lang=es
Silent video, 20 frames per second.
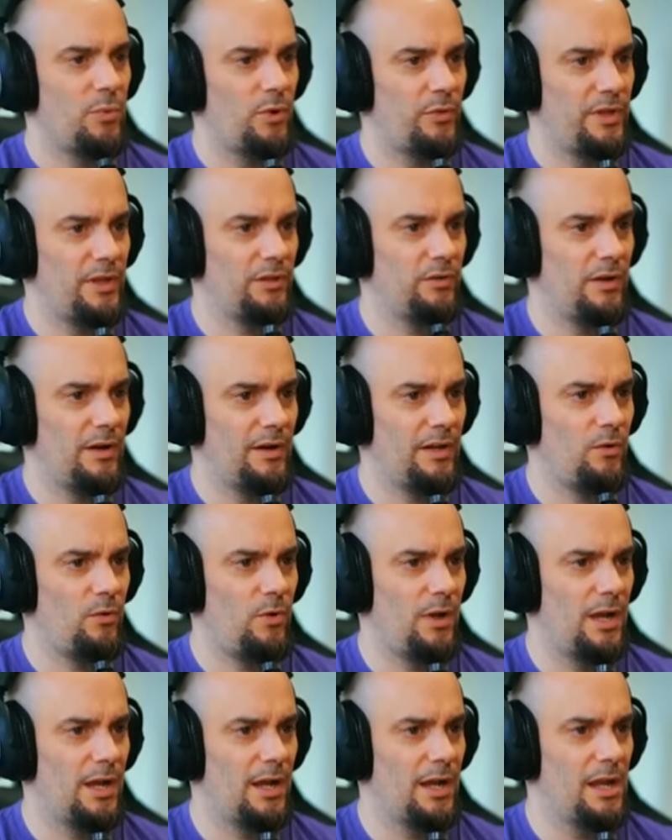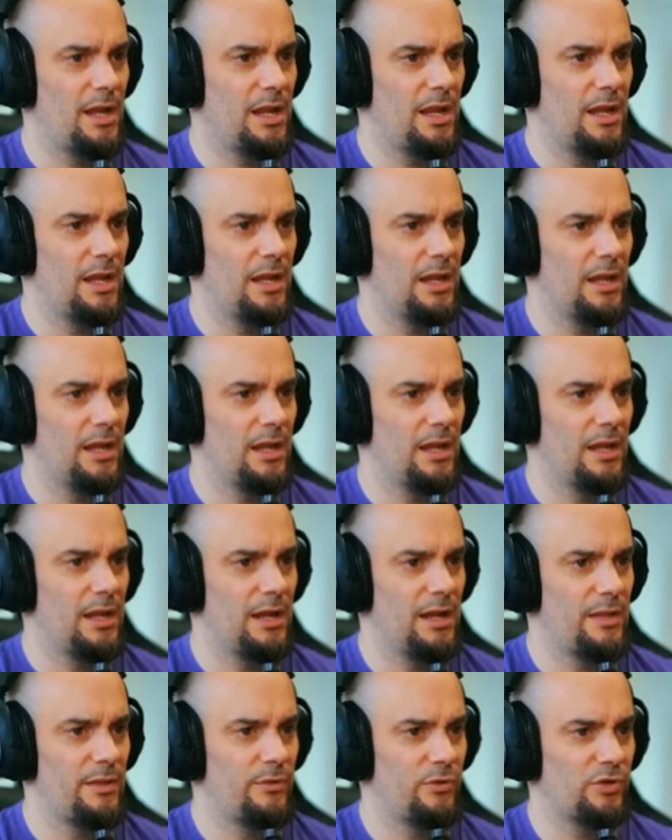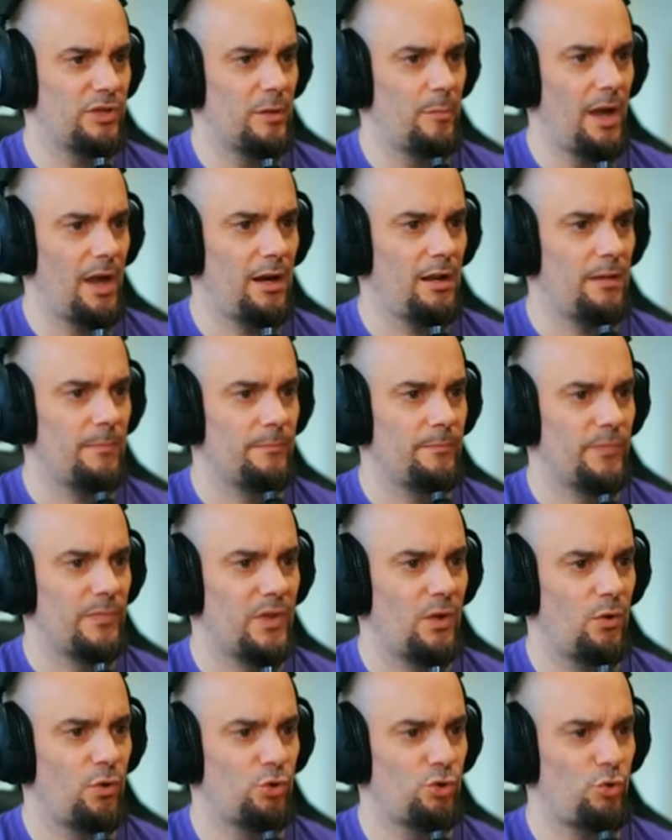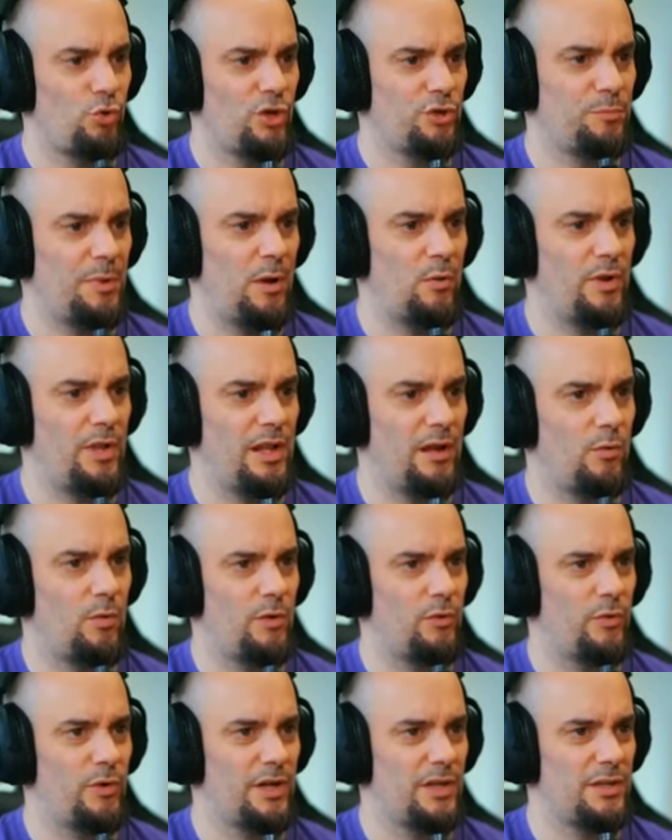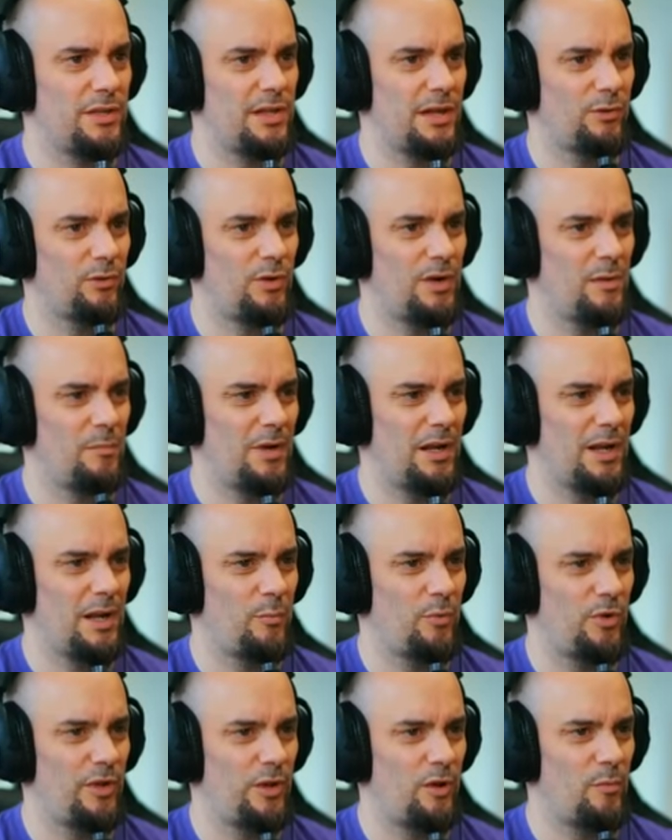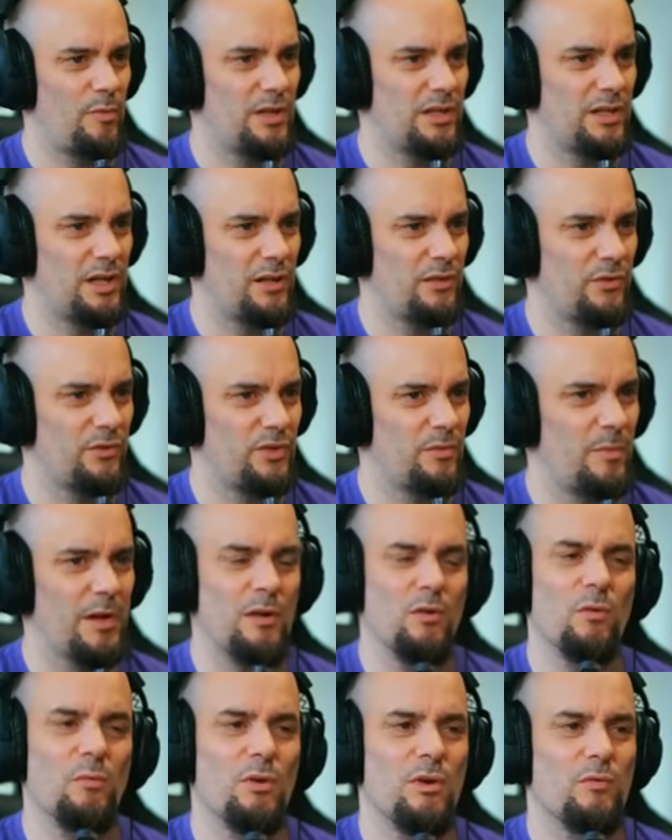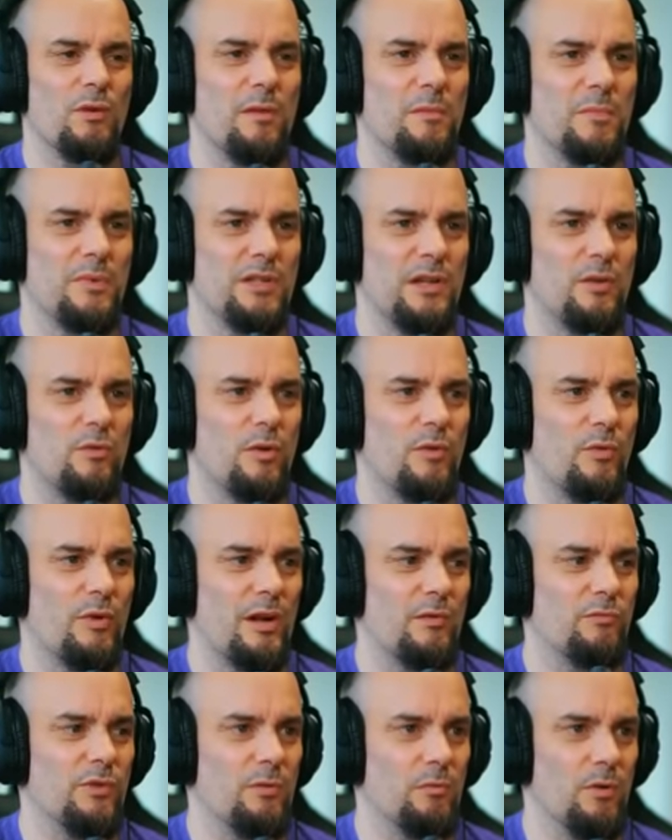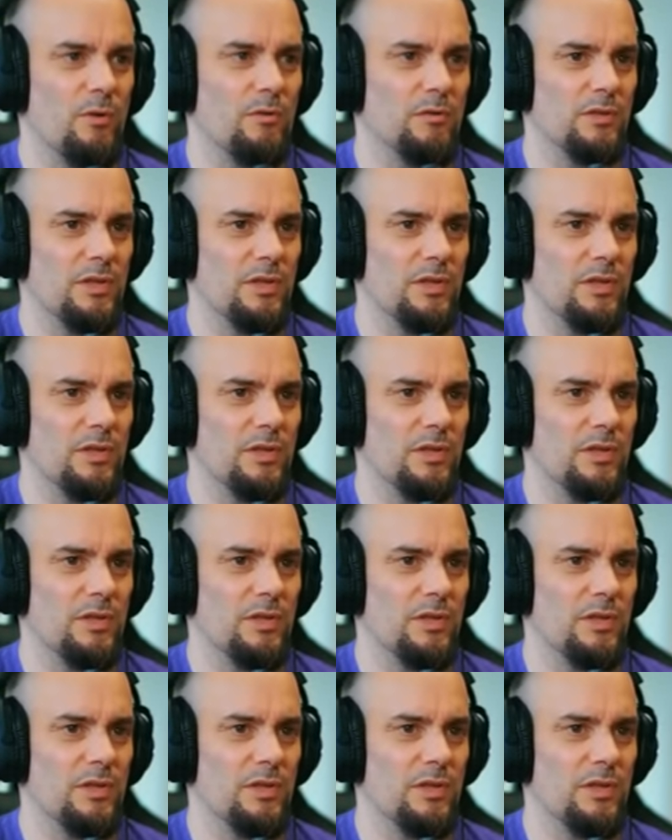Por cierto, ¿ahora no hay eh, erizos de mar? ¿O solo spawnean cuando eres cierto animal que puede comerse erizos de mar? No, porque una vez me salió cuando era un tiburón.